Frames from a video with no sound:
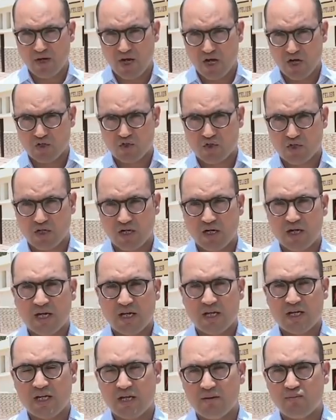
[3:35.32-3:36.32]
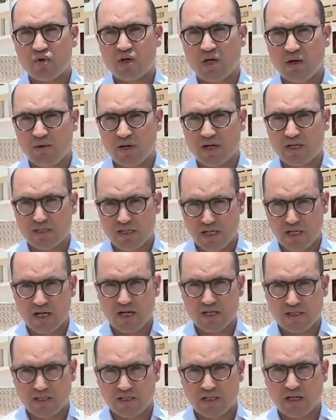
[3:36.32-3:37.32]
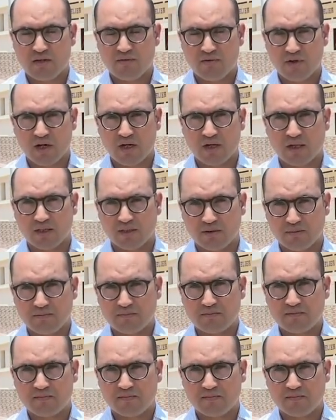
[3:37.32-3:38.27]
السابعة عشرة لمناورة الأسد الأفريقي